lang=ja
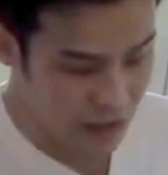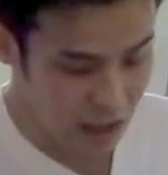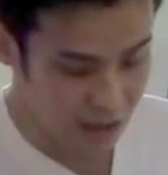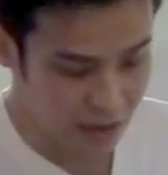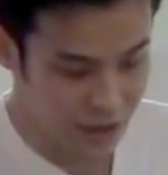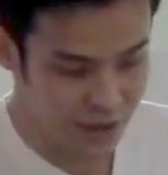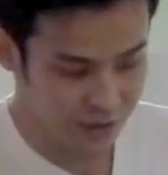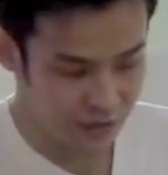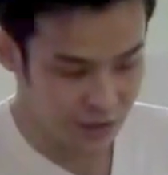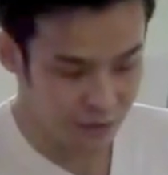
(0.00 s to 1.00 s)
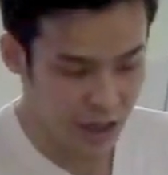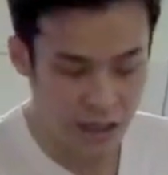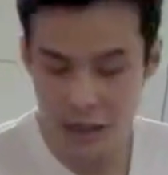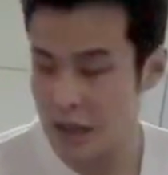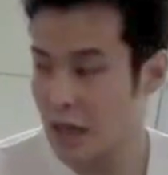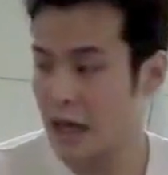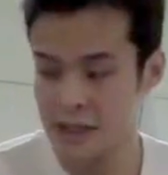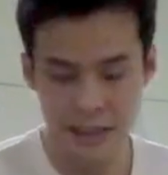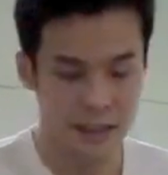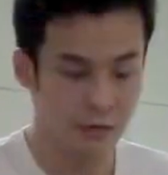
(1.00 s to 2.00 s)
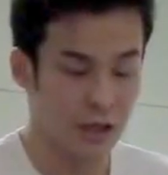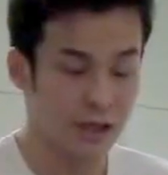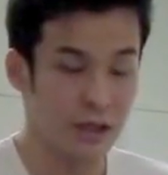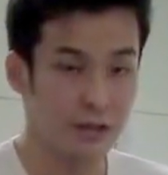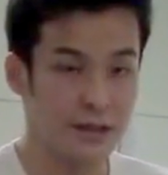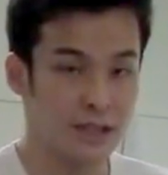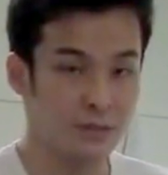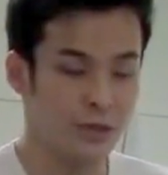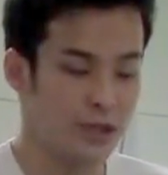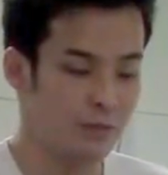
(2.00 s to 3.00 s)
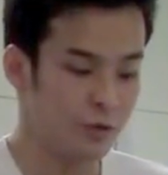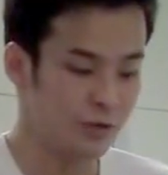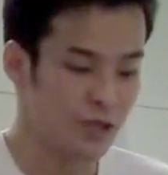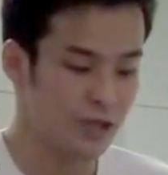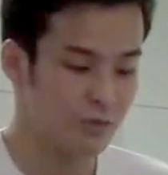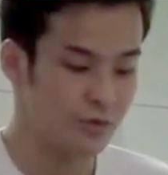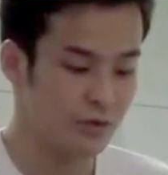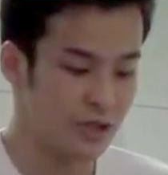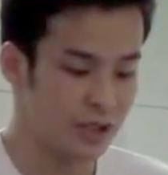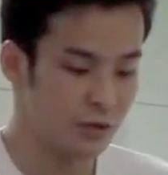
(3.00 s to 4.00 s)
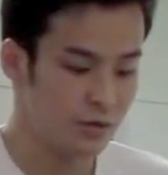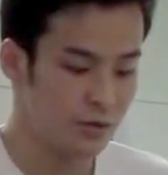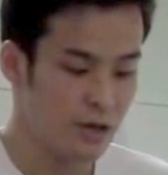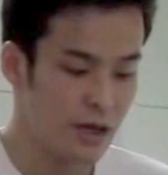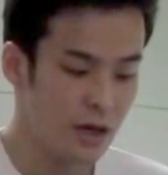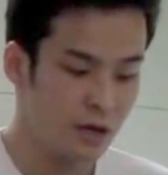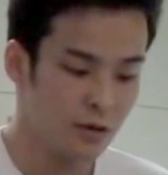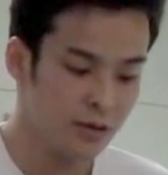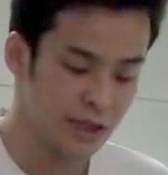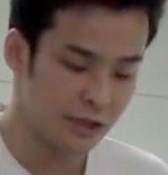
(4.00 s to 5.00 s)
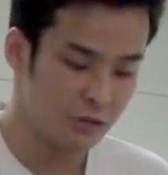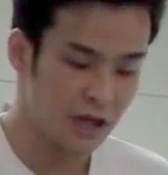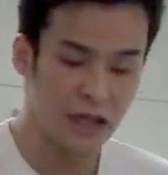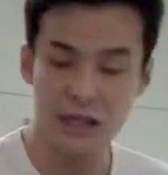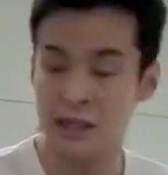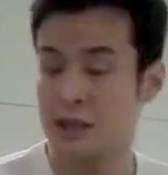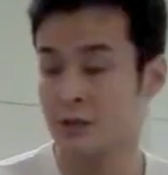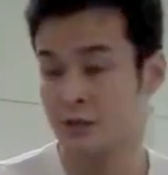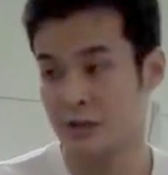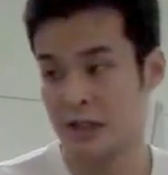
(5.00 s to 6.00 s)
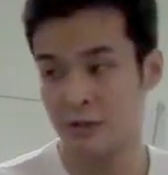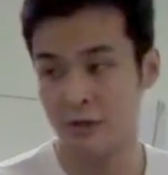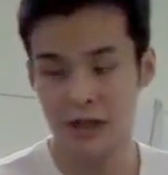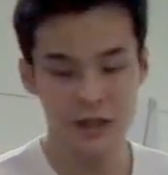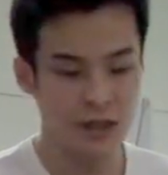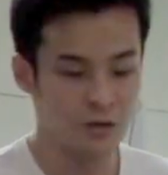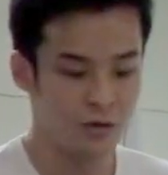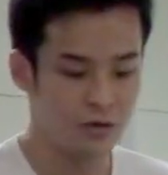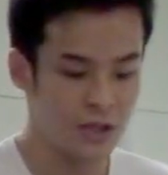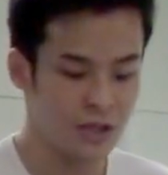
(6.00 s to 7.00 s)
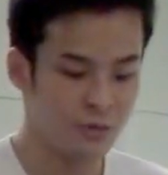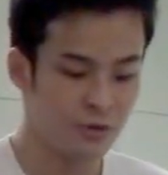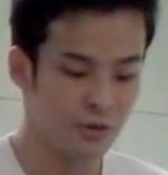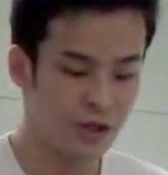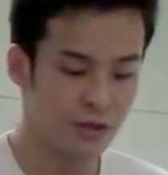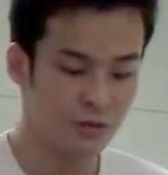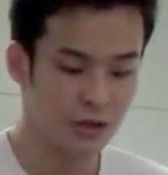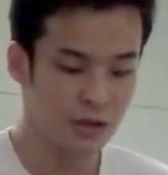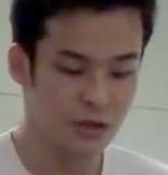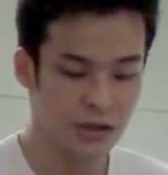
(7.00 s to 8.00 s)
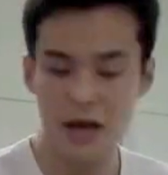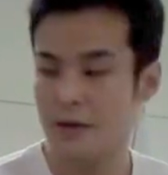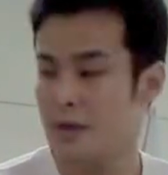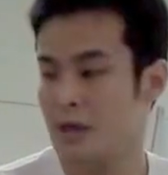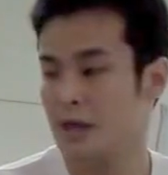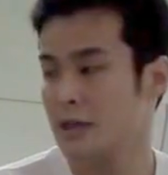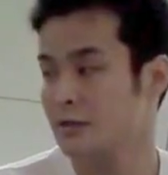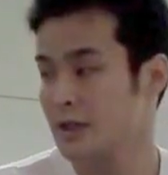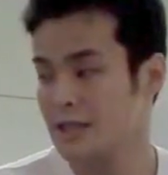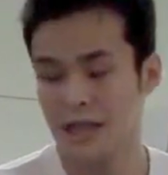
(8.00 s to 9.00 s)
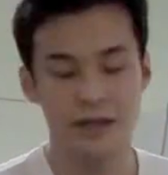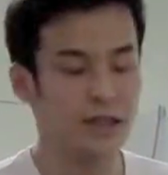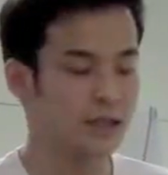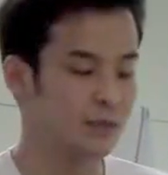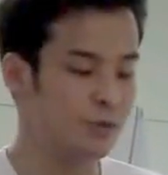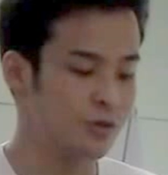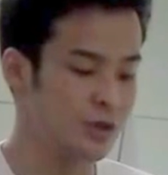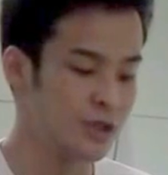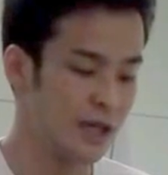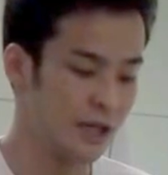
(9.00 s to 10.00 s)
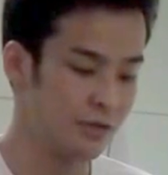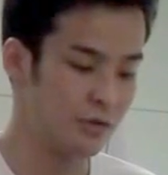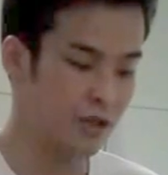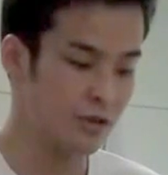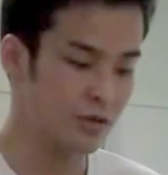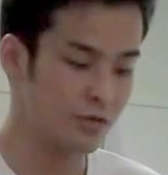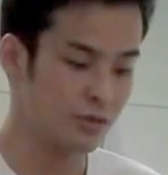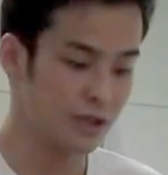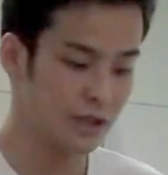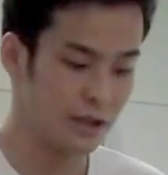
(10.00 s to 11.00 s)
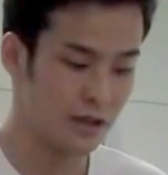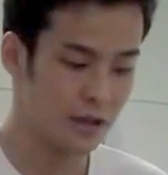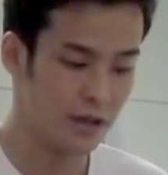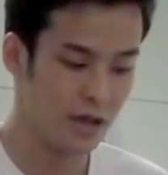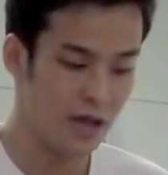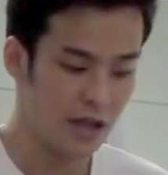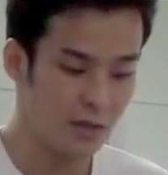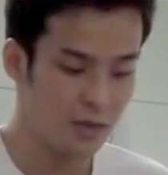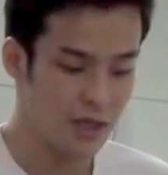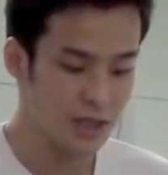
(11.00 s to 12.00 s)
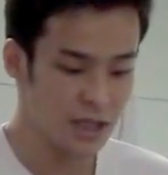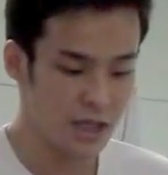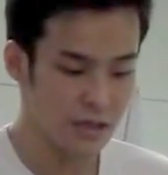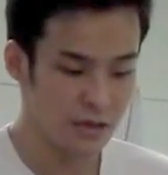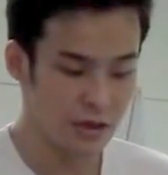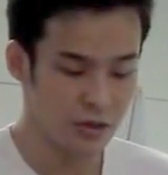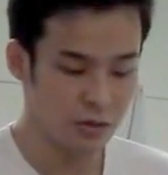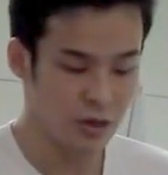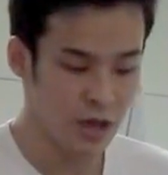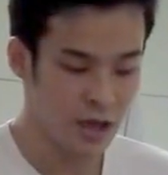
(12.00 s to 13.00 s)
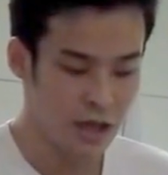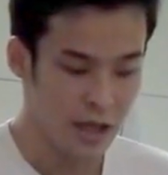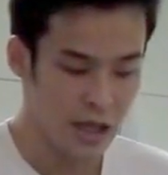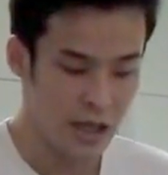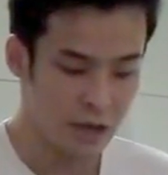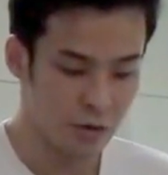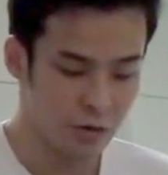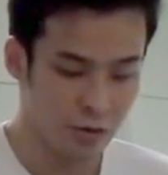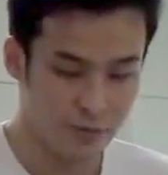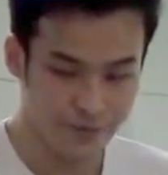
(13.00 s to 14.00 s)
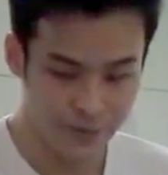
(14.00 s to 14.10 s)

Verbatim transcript: アグリッションなのかアザーなのかっていう SVM の日分類域とロスなのかその他なのかっていう日分類域を作ってでそれで3クラスに分類してあげるっていう手法ですね。で BCS っていうのは、えーと